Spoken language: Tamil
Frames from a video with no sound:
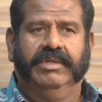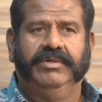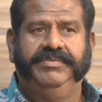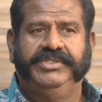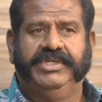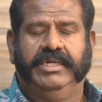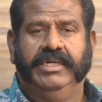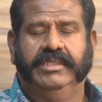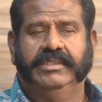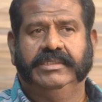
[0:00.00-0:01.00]
தடவை மீசையை
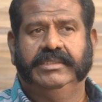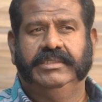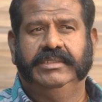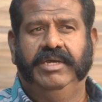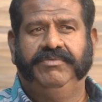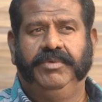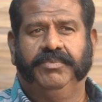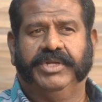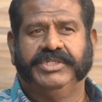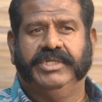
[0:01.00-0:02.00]
எடுத்துகிட்டு ஏபிஎம்
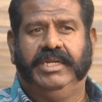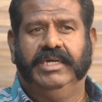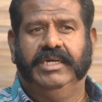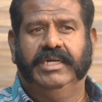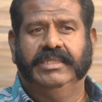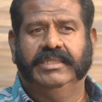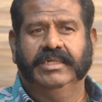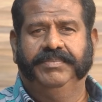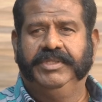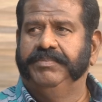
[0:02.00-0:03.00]
ப்ரொடக்ஷனில்
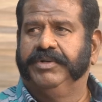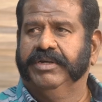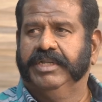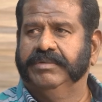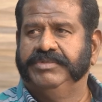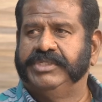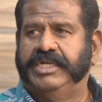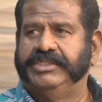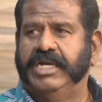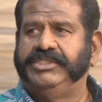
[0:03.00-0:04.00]
திருப்பதி படம் எனக்கு மிஸ்
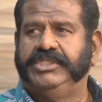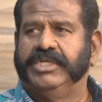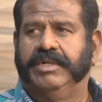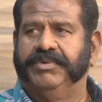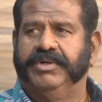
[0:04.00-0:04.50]
ஆயிடுச்சு அஜித் சார்